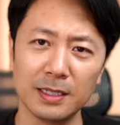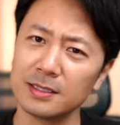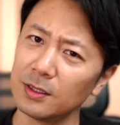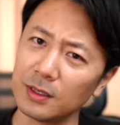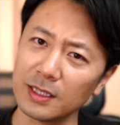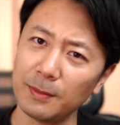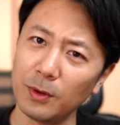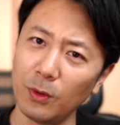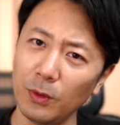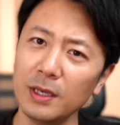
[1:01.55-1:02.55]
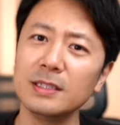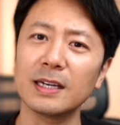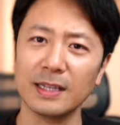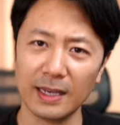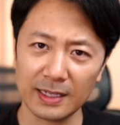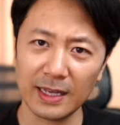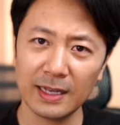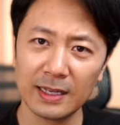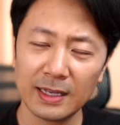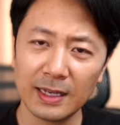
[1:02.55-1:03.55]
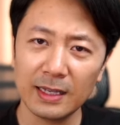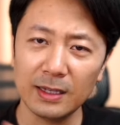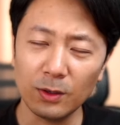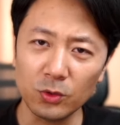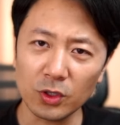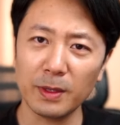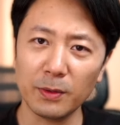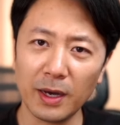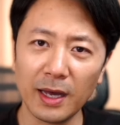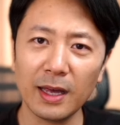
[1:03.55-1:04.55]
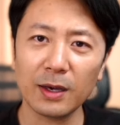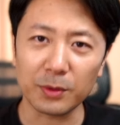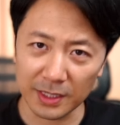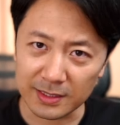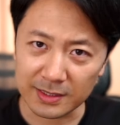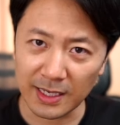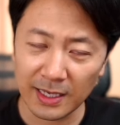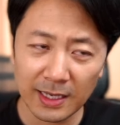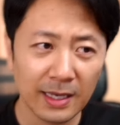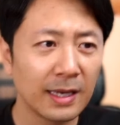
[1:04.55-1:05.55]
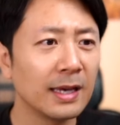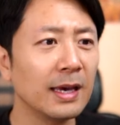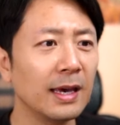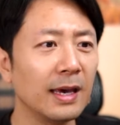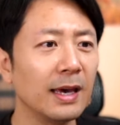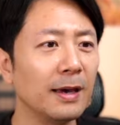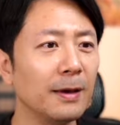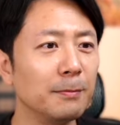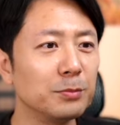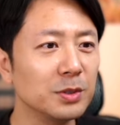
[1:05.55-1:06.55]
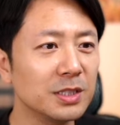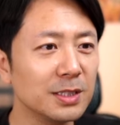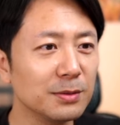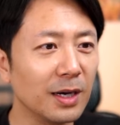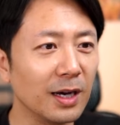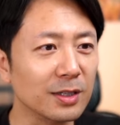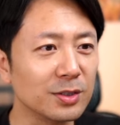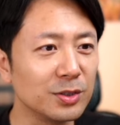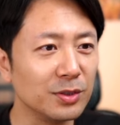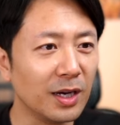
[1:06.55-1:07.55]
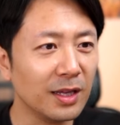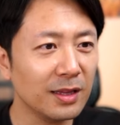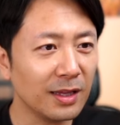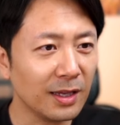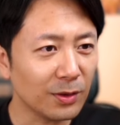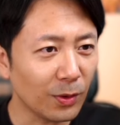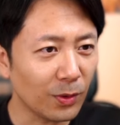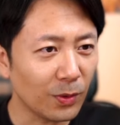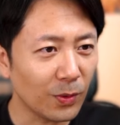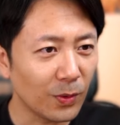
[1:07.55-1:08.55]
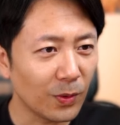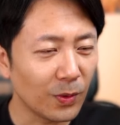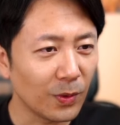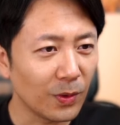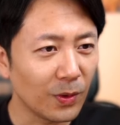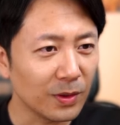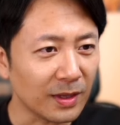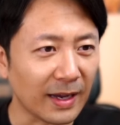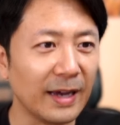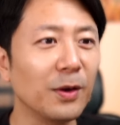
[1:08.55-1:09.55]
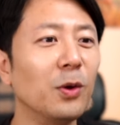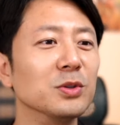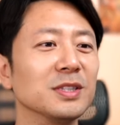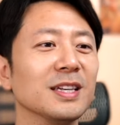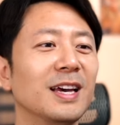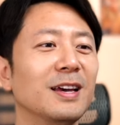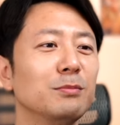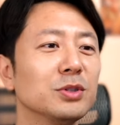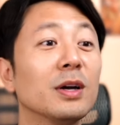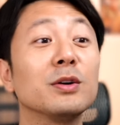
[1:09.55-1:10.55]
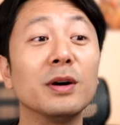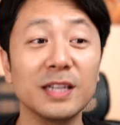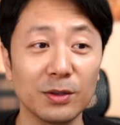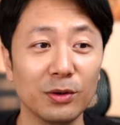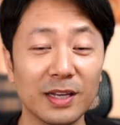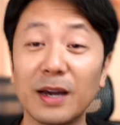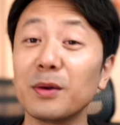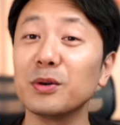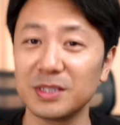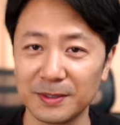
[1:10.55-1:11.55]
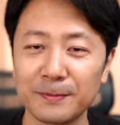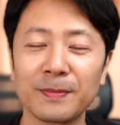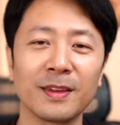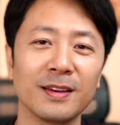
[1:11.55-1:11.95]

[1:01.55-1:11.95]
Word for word: まあ、知ってる方も多いんじゃないかな。日本語の意味はこれですね。えー、武士は食わねど高用事。武士は食わねど高用事。